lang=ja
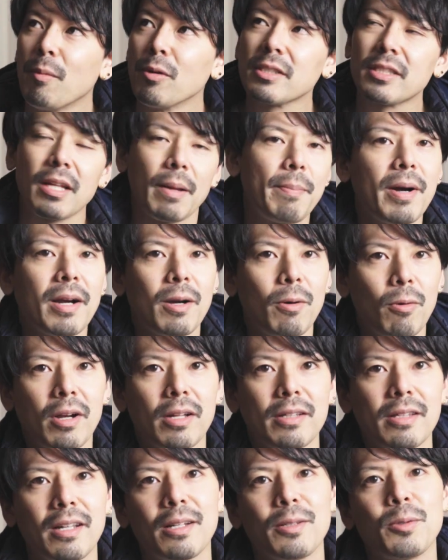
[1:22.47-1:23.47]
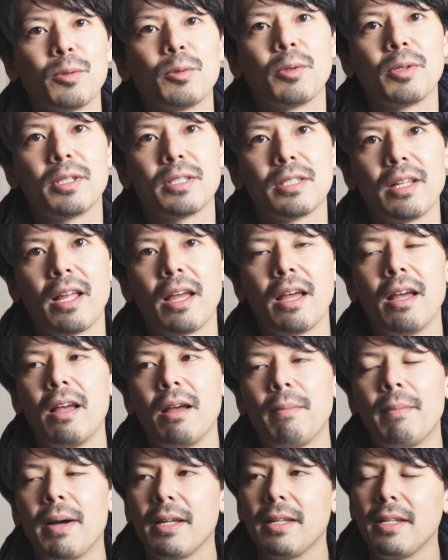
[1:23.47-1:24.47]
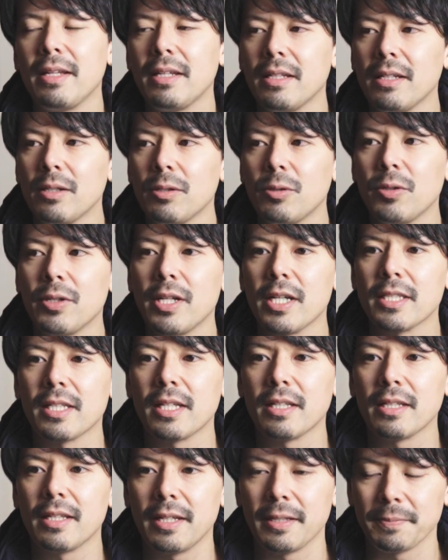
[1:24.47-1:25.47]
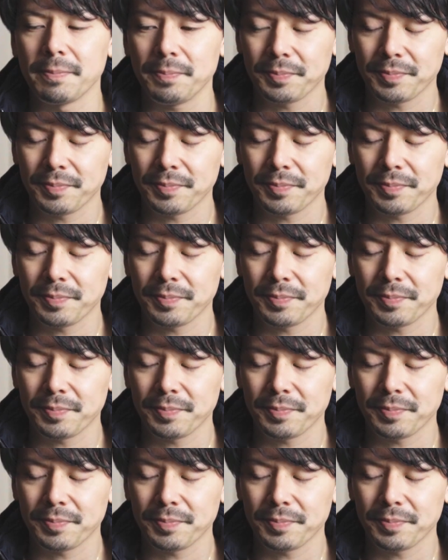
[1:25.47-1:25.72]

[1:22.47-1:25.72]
モンスターパーカーを買ったかというとですね、前に古着屋さんで